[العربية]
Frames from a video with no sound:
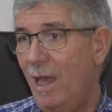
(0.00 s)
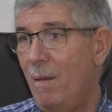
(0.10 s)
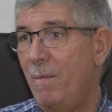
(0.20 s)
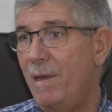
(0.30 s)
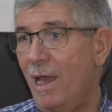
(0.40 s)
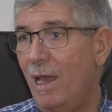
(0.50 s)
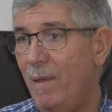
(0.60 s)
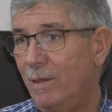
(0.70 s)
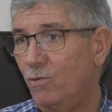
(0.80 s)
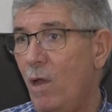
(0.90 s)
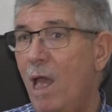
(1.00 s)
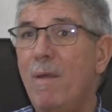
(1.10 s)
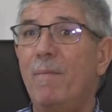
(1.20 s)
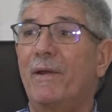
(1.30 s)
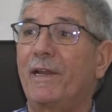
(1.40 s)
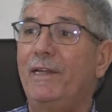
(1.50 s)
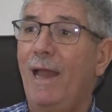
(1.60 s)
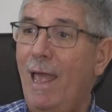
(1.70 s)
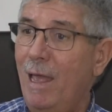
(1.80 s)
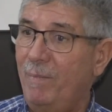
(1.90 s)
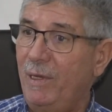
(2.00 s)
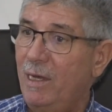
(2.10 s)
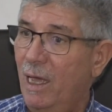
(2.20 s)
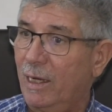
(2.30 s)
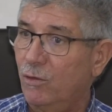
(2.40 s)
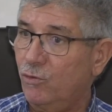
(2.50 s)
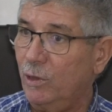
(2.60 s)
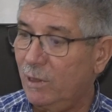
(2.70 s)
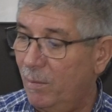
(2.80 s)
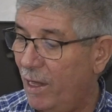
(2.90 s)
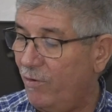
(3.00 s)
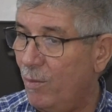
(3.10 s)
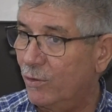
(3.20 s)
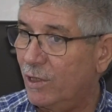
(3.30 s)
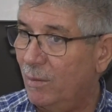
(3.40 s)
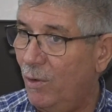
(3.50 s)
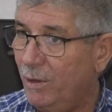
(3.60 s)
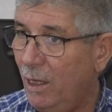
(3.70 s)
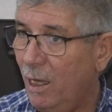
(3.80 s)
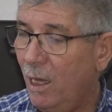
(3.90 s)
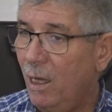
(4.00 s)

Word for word: امام النقابات وامام الراي العام بانها كاين 9 المليار في مقصد المواضيع